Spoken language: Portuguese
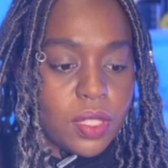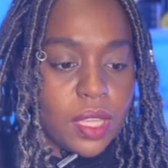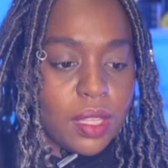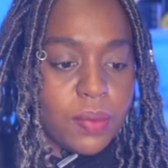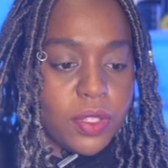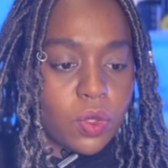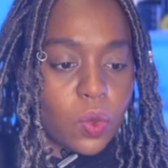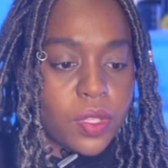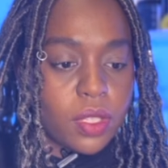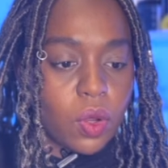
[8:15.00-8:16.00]
exatamente
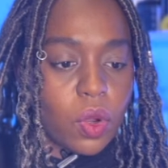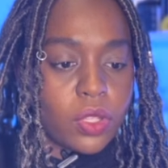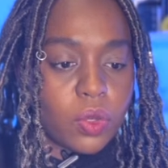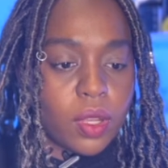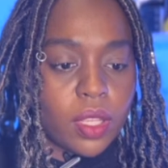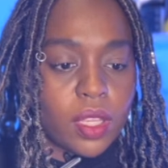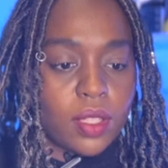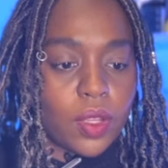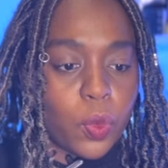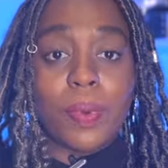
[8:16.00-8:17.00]
com esse código aqui.
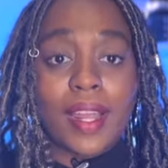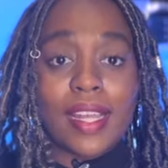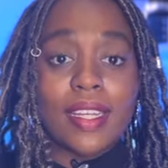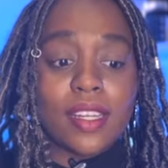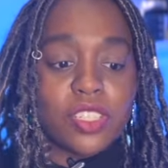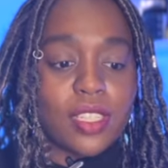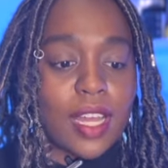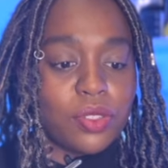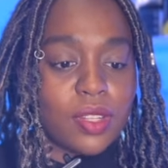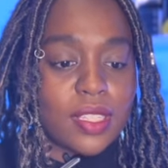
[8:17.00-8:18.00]
Então, para cada
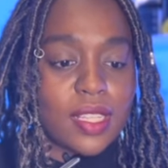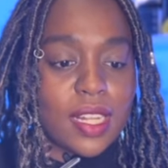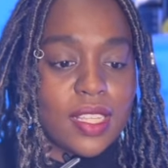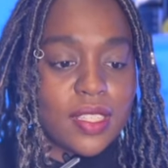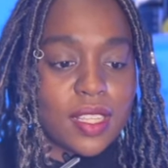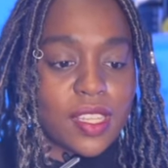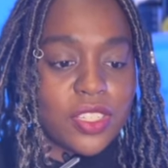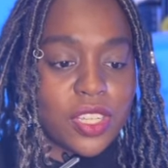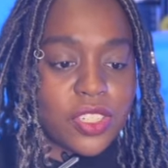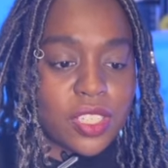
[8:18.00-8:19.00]
candidato nessa lista aqui
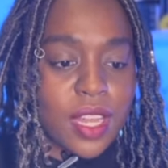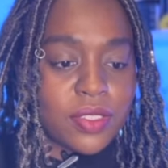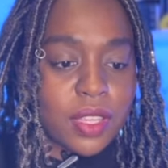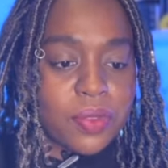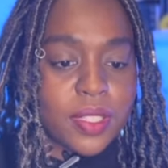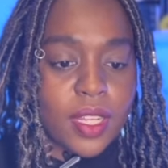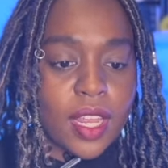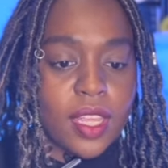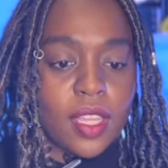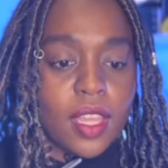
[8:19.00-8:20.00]
de candidatos que eu
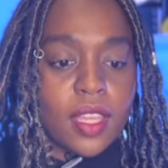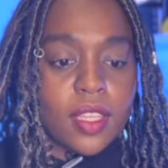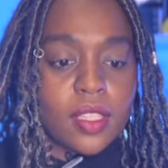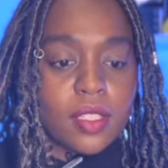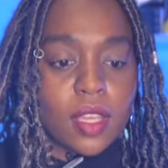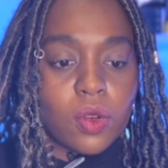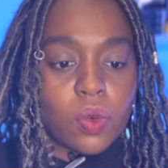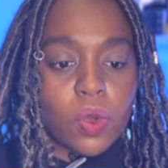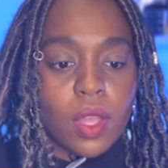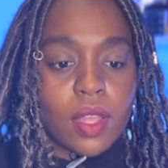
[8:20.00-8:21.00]
extraí, que
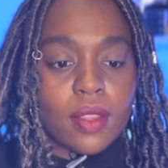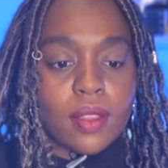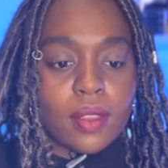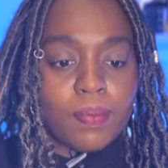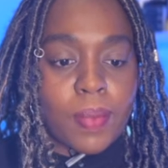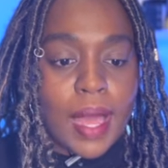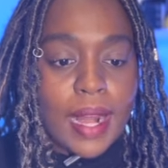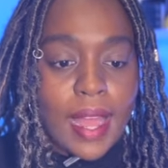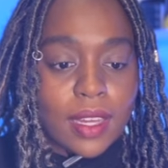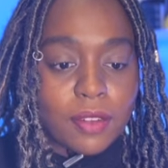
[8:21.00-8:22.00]
são
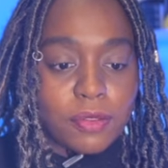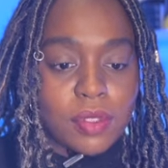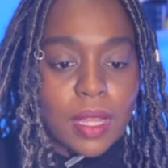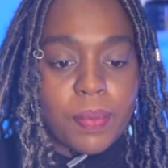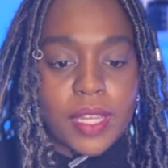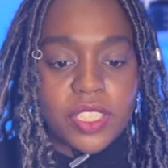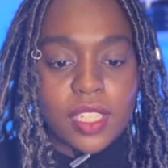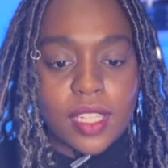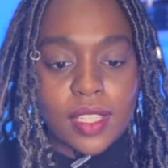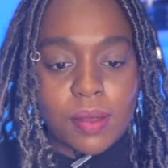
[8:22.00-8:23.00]
parágrafos da
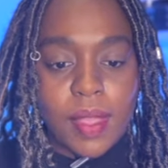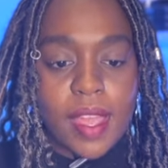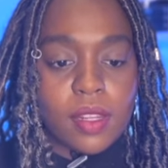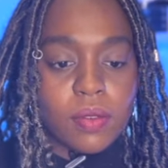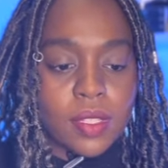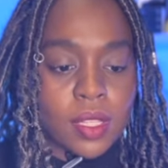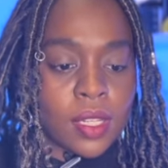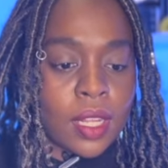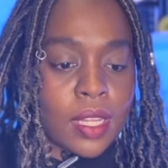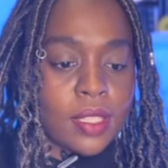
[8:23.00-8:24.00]
página HTML com essa
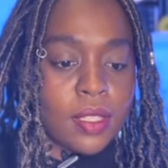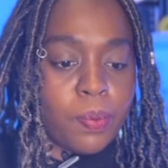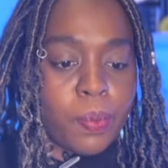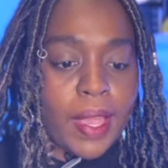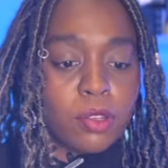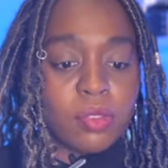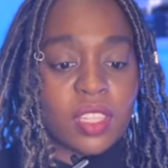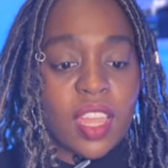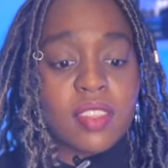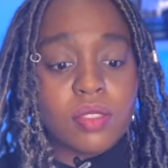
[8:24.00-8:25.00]
classe, pega o
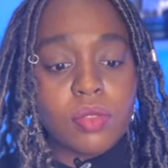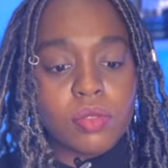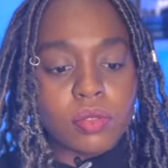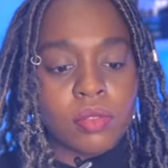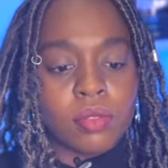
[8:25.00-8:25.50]
texto